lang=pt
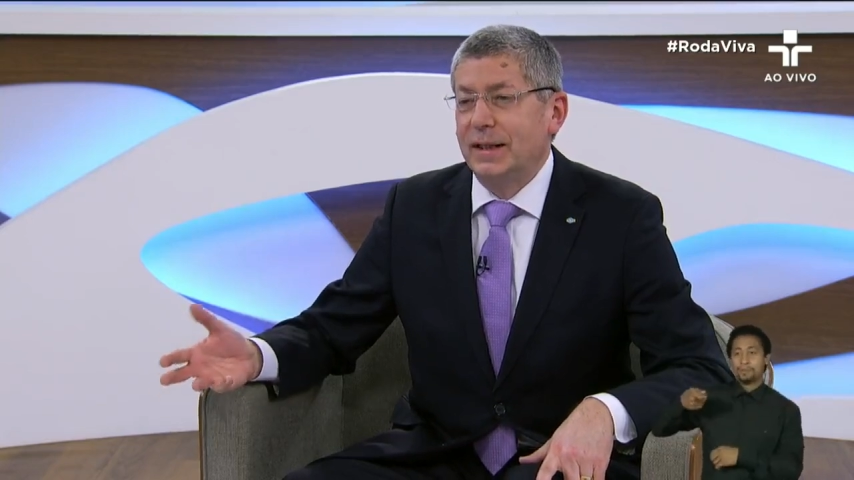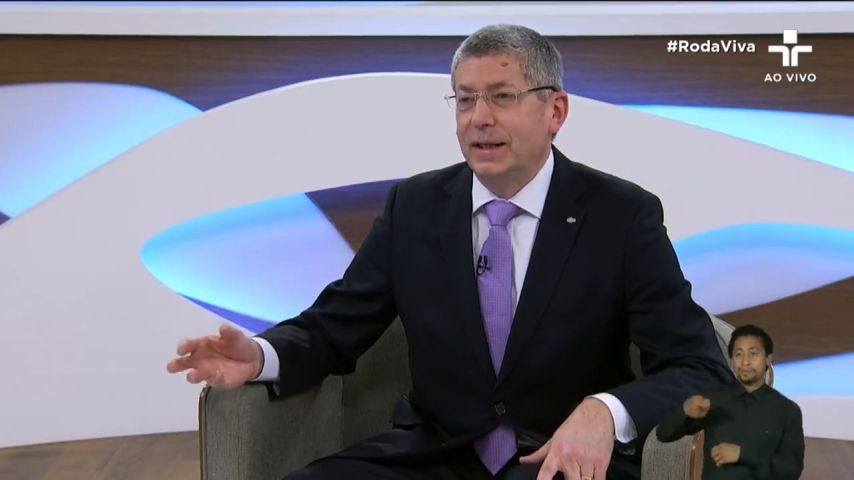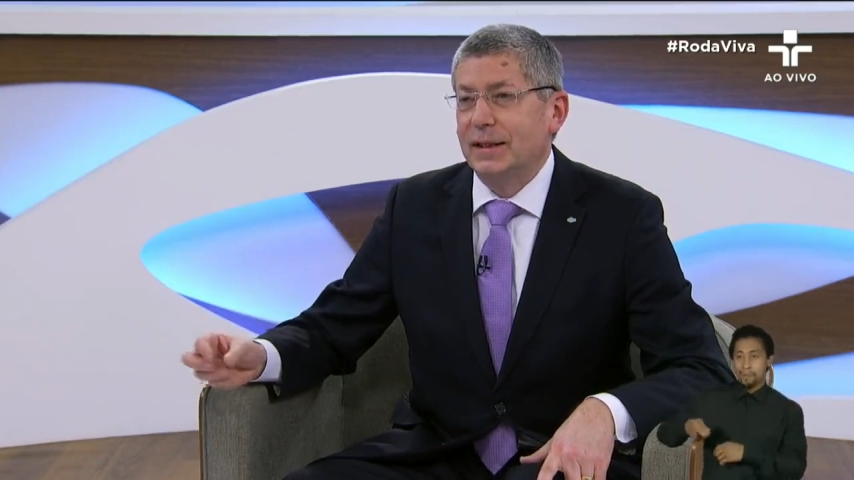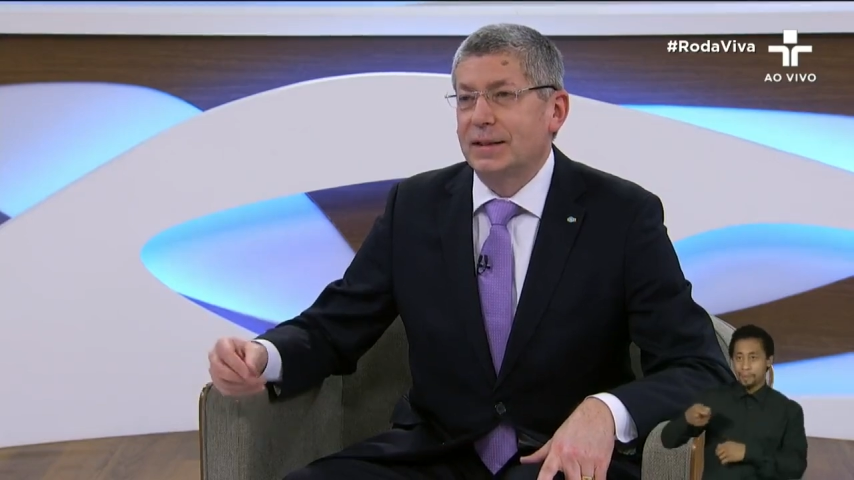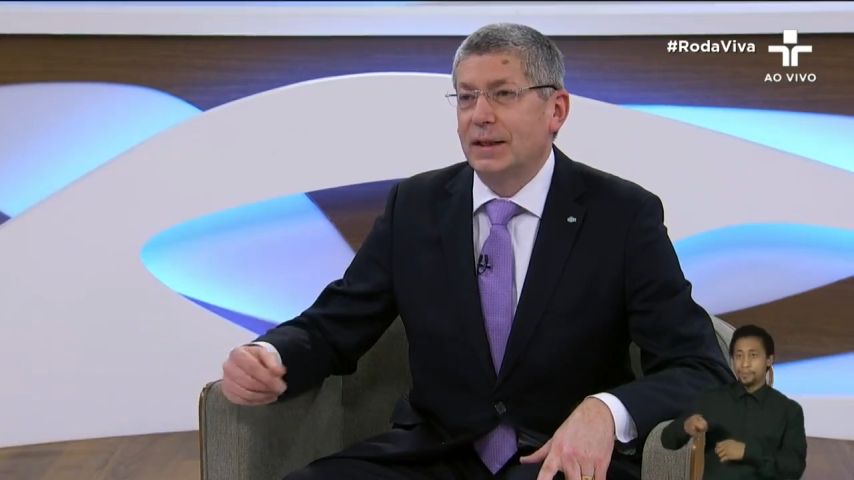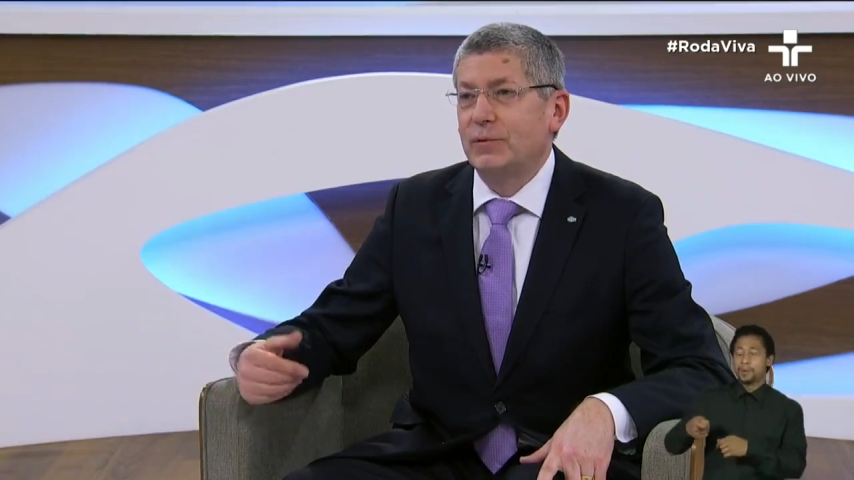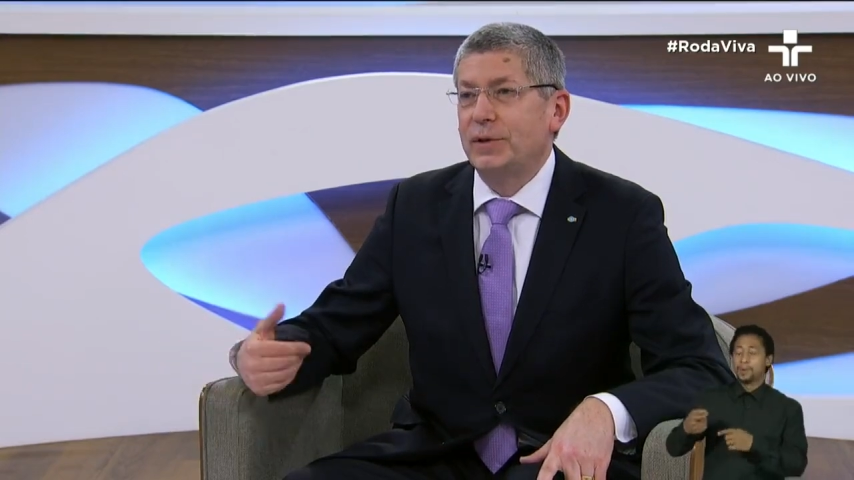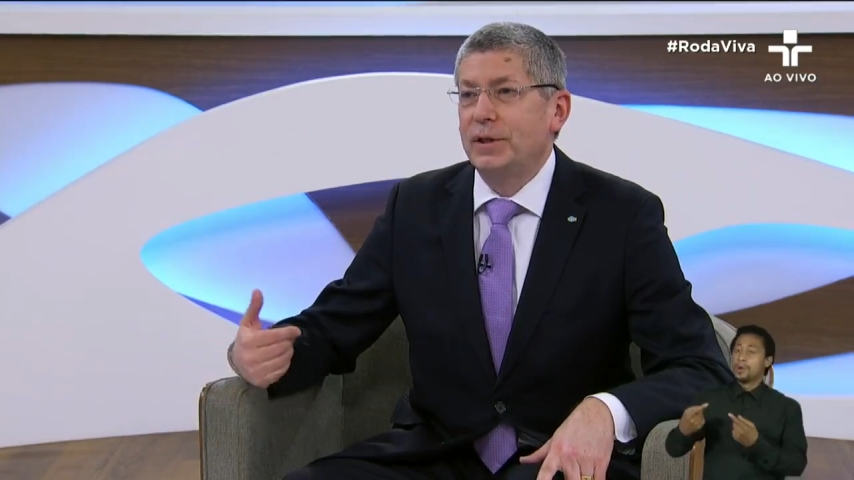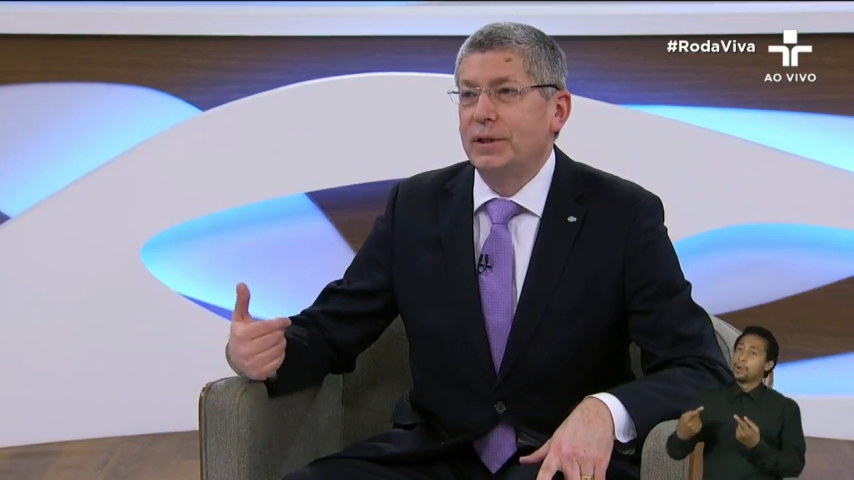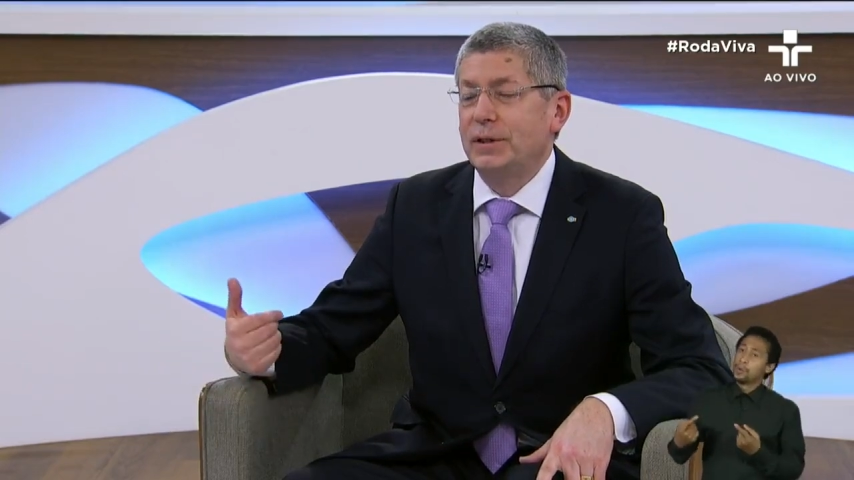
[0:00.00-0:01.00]

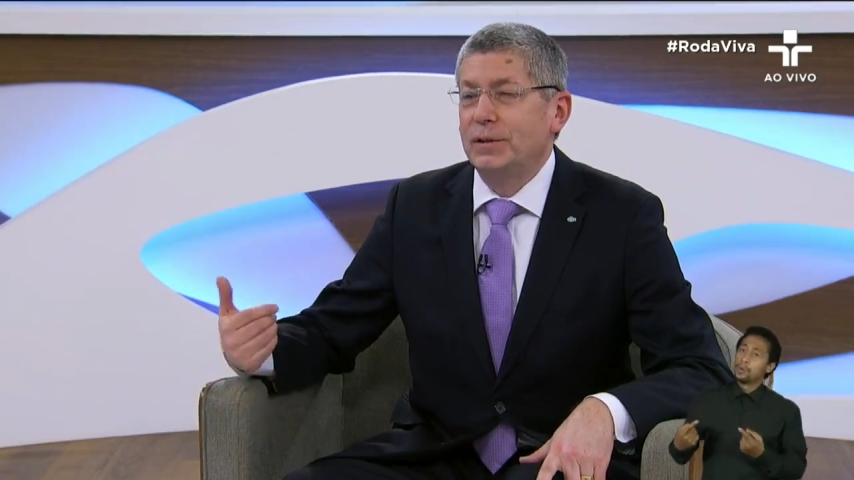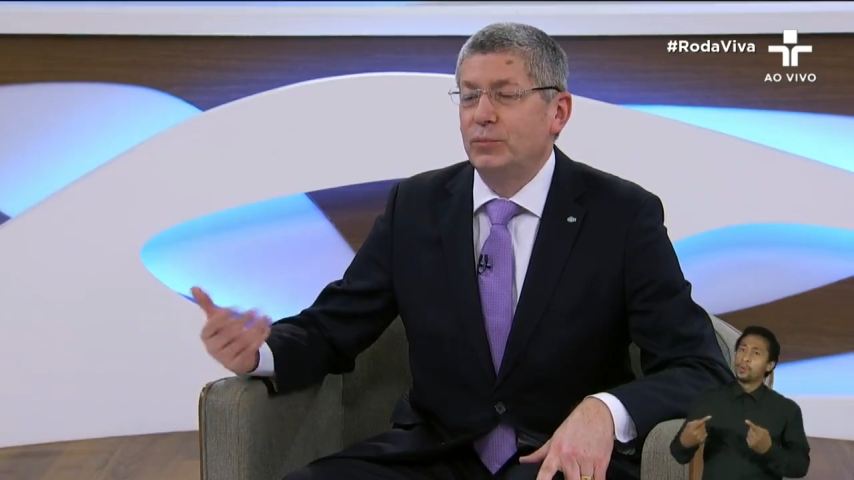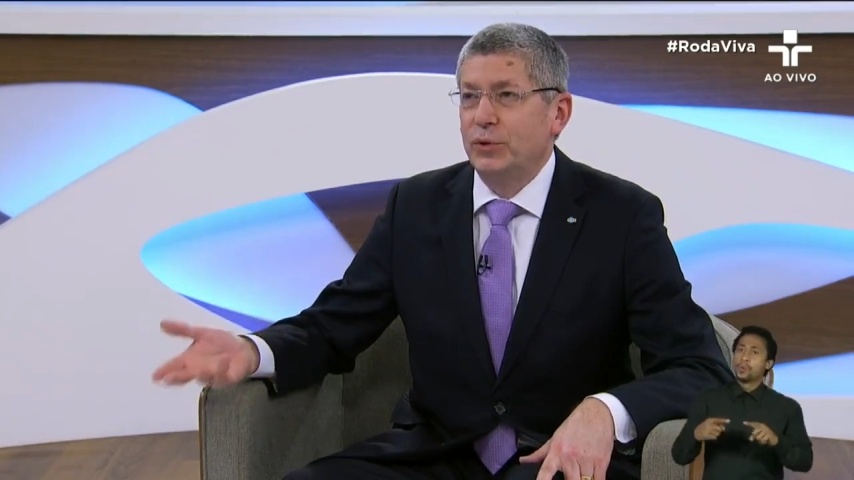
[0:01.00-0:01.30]
criação de